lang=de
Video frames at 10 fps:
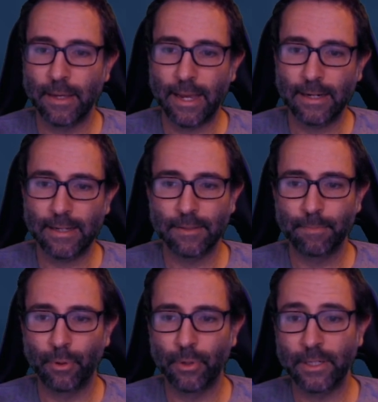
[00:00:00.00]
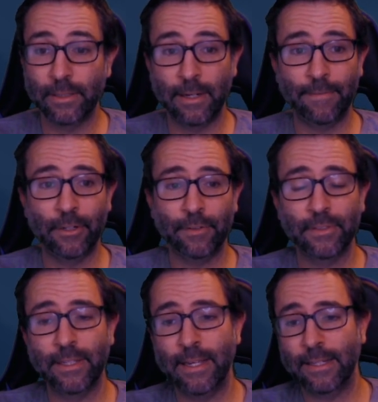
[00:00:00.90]
England, Polen,
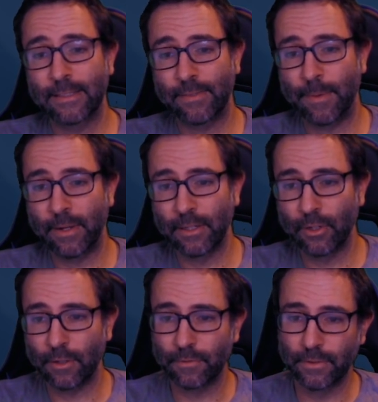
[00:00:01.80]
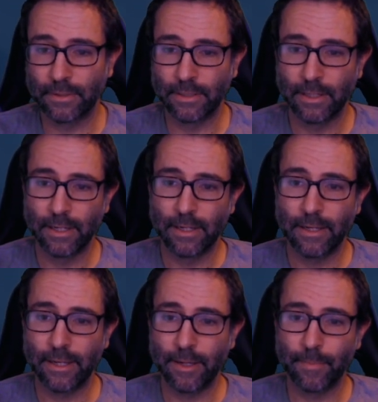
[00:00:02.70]
Lewandowski hat zweimal getroffen
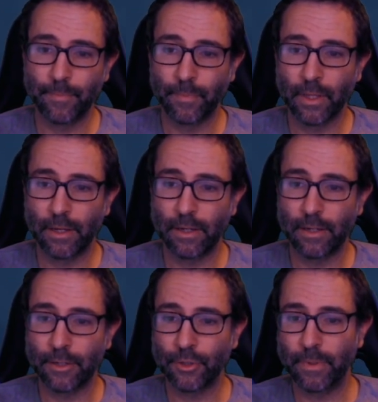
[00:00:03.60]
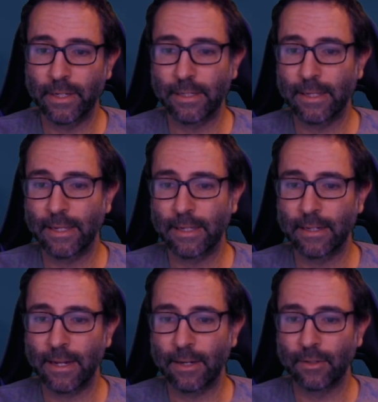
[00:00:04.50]
im äh, Spiel
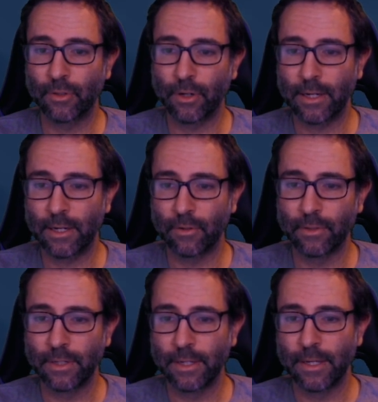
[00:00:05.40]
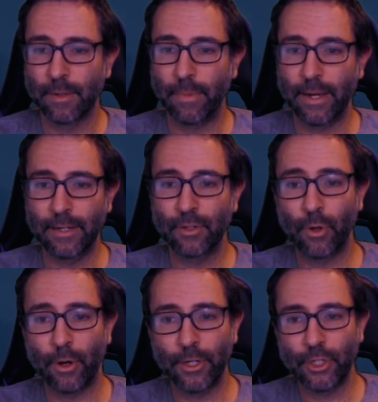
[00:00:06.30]
gegen Andorra. Und bei
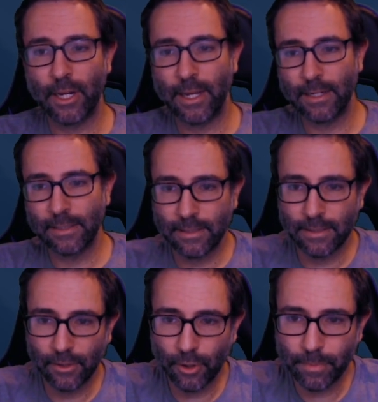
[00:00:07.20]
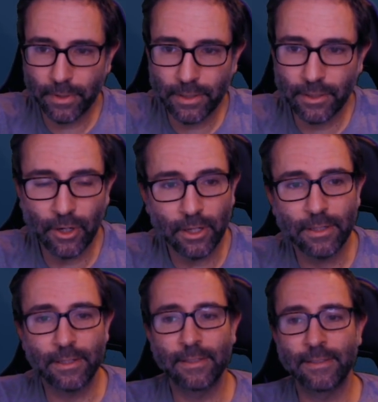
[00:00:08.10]
Deutschland, Gruppe J,
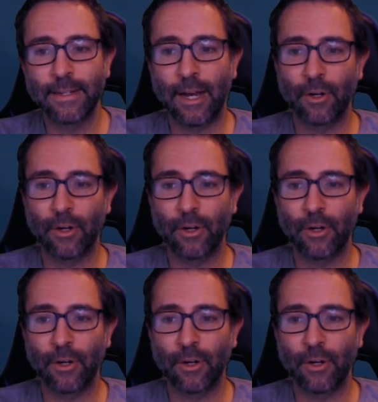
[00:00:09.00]
die sind ja